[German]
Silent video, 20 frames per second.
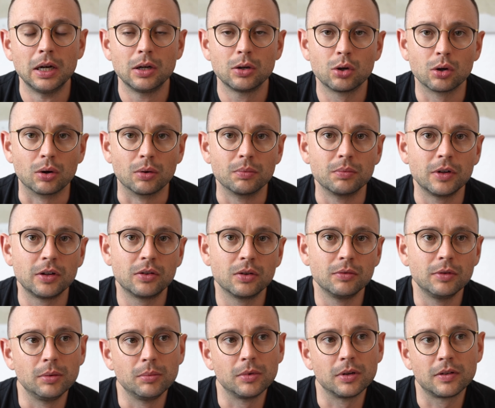Genau, nicht so
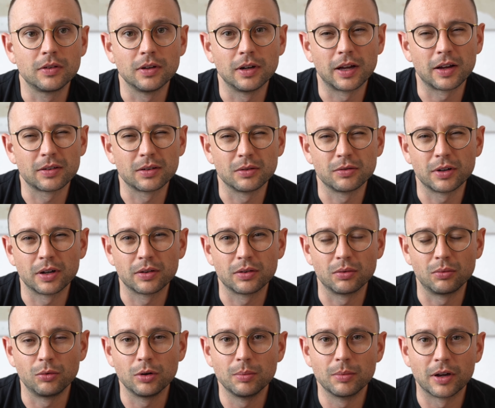wie mit The Last of Us
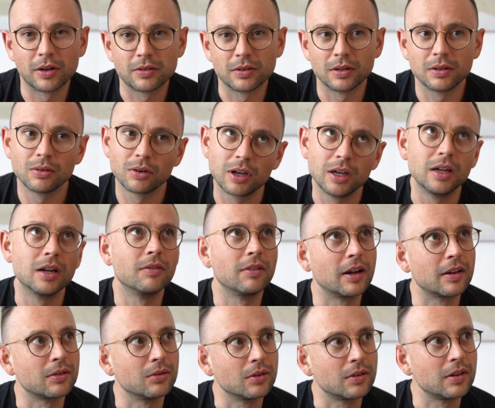und Remastered. Okay, da
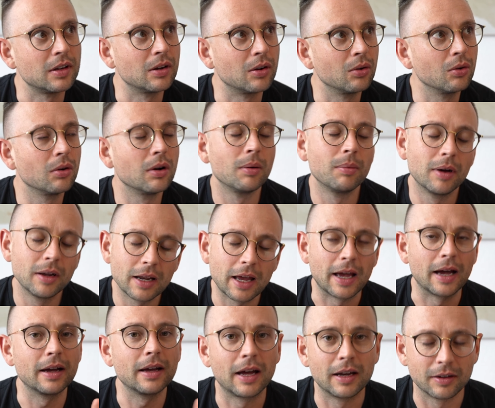waren es nur 10 Euro, aber
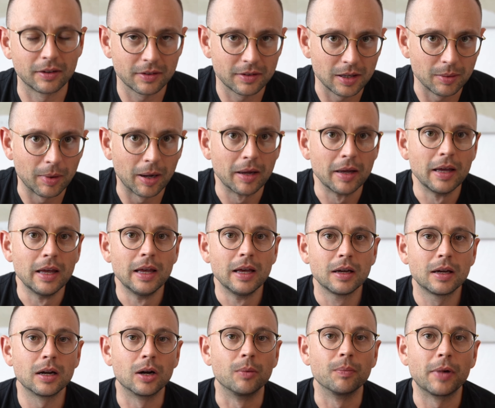naja, anderes Thema.
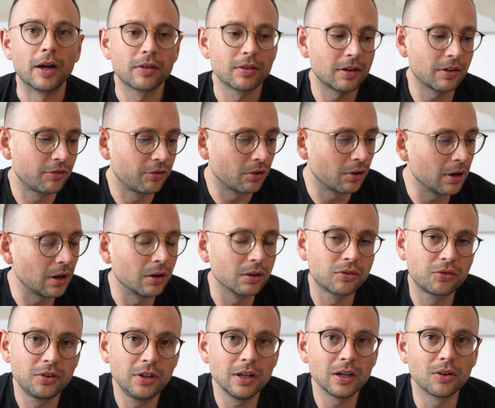Genau, also der Fallout
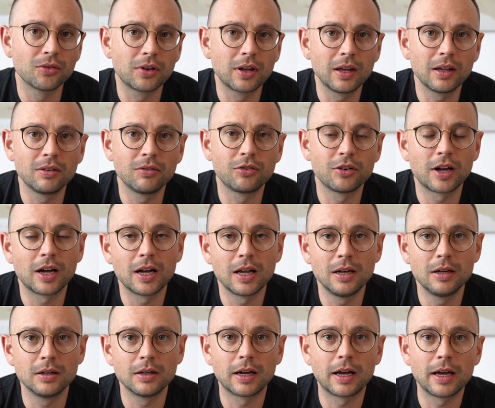4 auf jeden
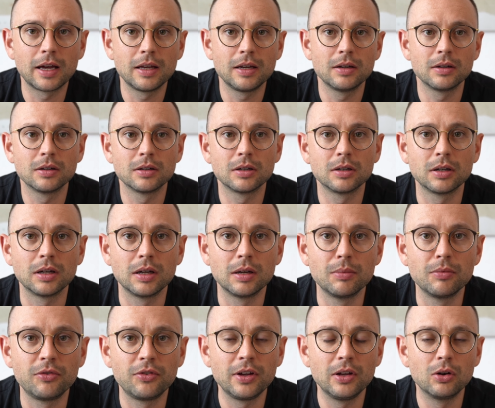Fall eine
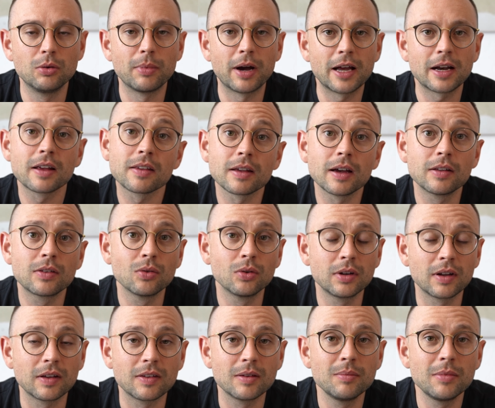Empfehlung meinerseits und
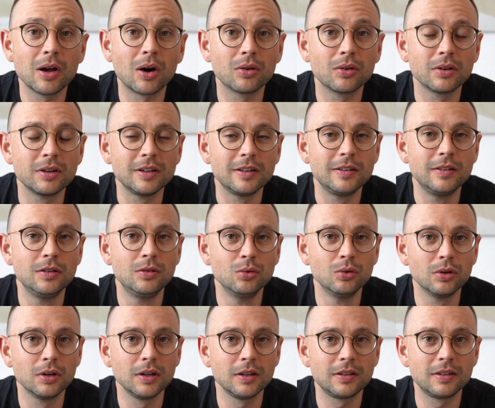da sind wir auch noch nicht
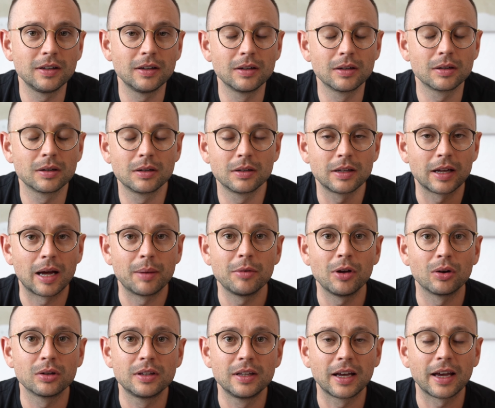durch. Äh, da haben wir
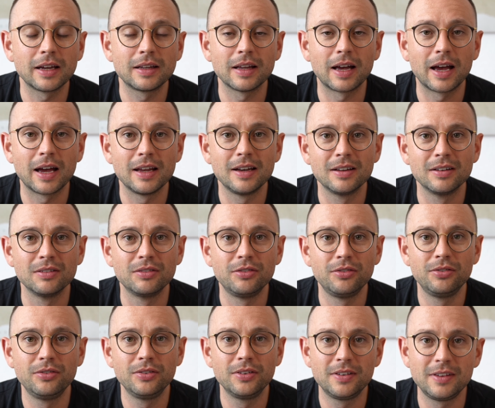auch direkt eine
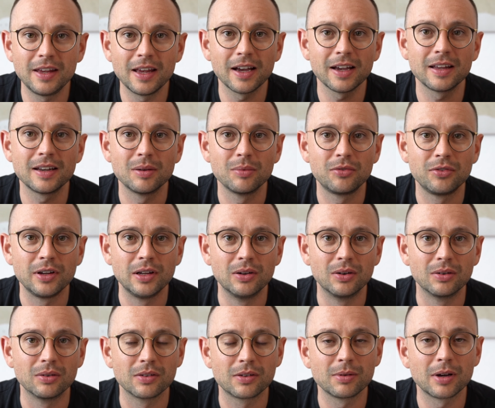
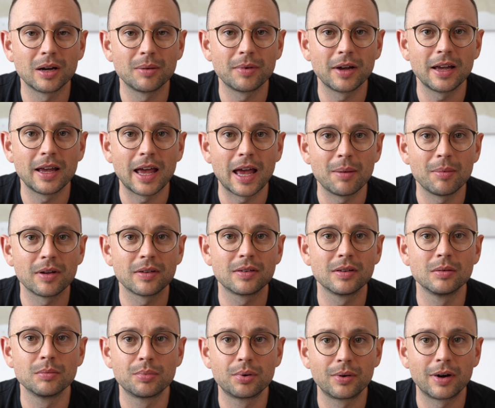Serienempfehlung und zwar bei
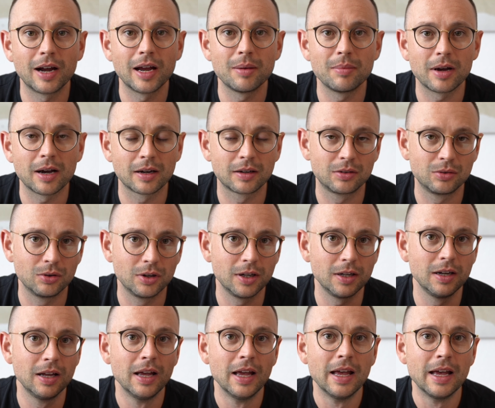Amazon Prime
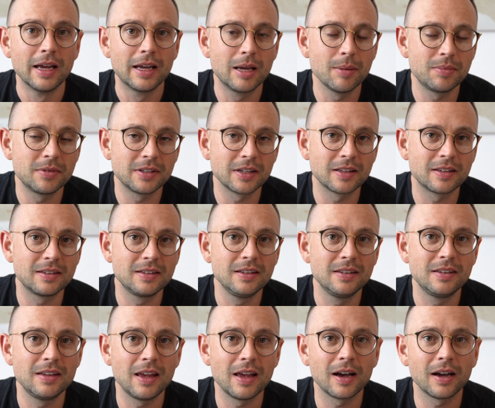aktuell gibt es jetzt die
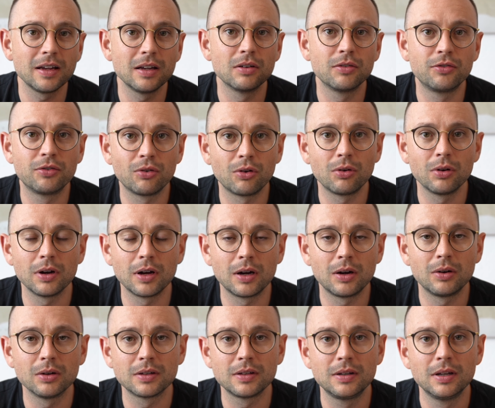Serie
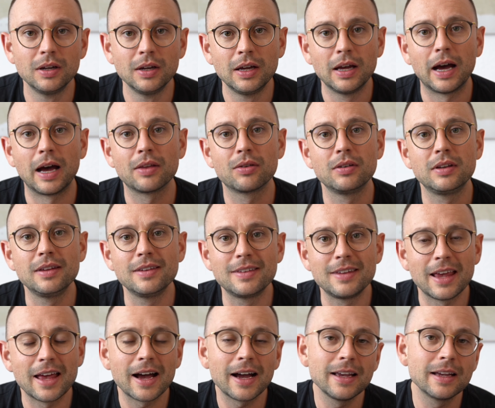Fallout, also die
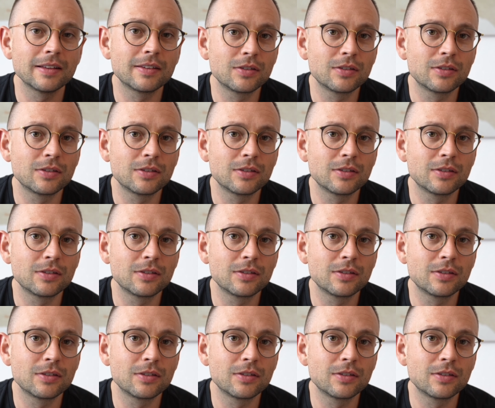Serie